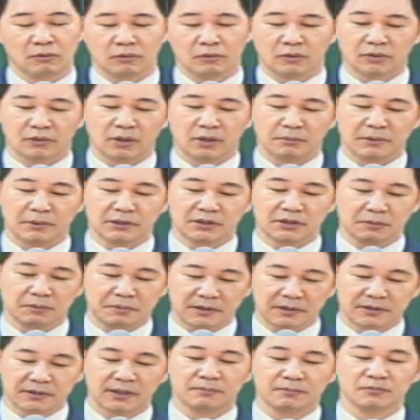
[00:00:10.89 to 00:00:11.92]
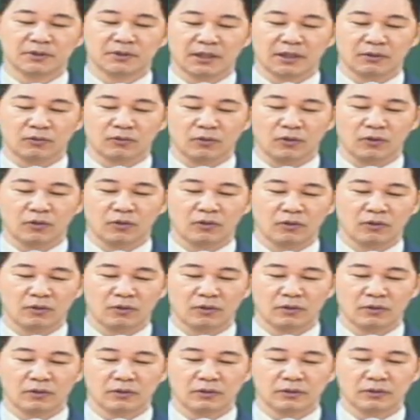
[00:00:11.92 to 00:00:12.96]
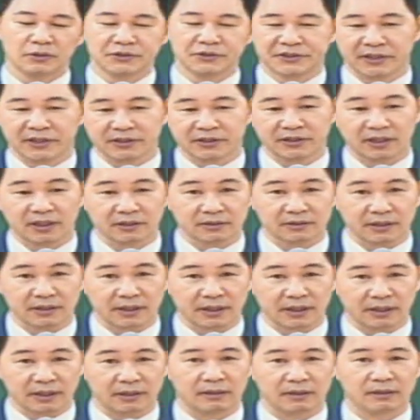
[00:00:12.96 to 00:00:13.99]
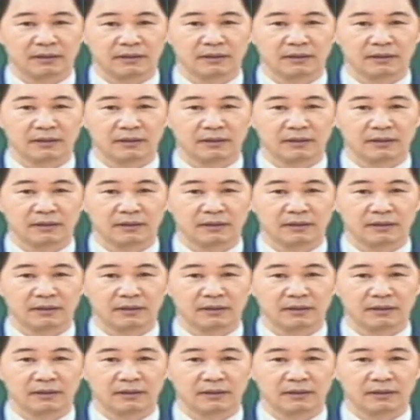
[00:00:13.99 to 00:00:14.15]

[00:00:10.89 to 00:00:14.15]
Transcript: 그 다음에 집회 참여하고 시행시하는데